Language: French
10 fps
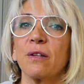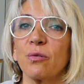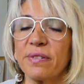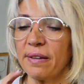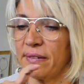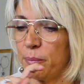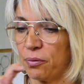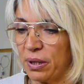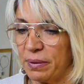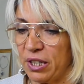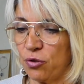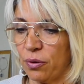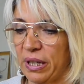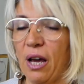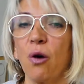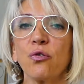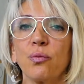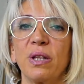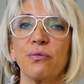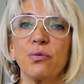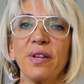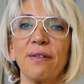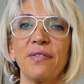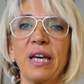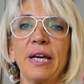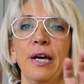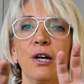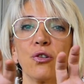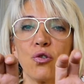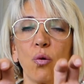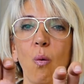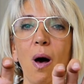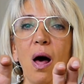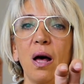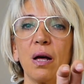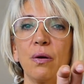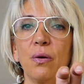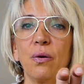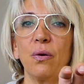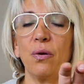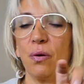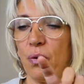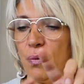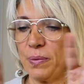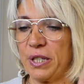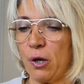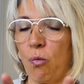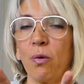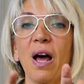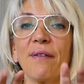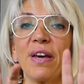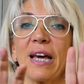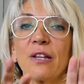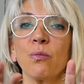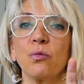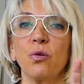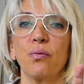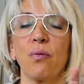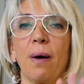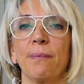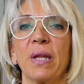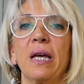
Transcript: Donc ça c'est pour les petites journées. Ensuite, vous avez trois euh, petits ronds là avec un nombre de points.